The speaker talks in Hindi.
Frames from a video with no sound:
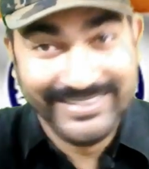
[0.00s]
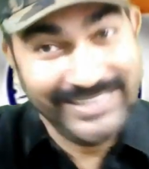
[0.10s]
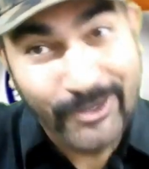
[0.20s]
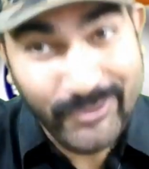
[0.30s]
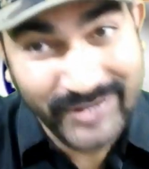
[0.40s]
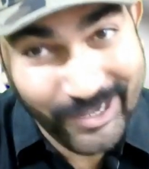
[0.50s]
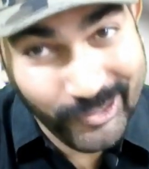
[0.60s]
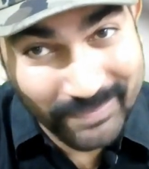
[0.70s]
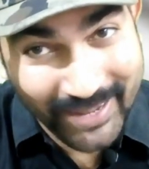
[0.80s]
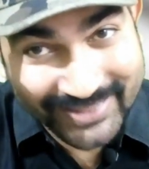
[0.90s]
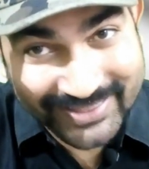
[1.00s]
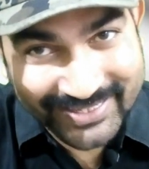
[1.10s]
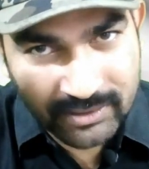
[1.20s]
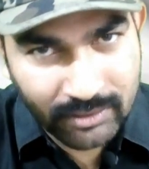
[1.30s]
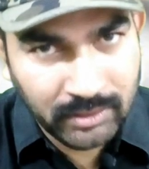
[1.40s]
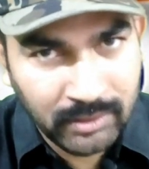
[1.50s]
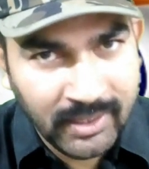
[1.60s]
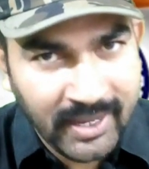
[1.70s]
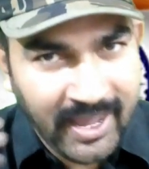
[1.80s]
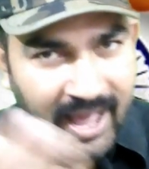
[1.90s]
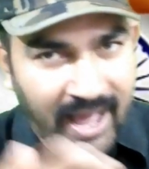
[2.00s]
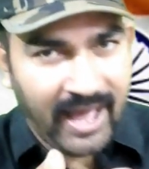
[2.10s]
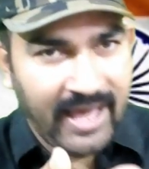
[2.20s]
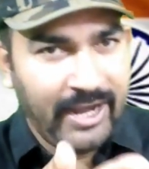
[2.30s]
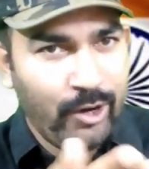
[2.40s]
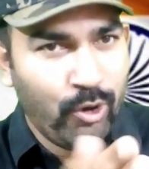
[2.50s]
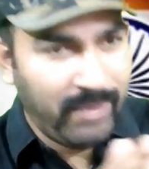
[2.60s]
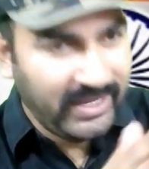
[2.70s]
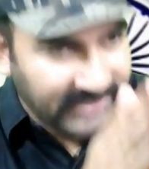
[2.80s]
ये हुई ना कोई बात अरे ओ भाई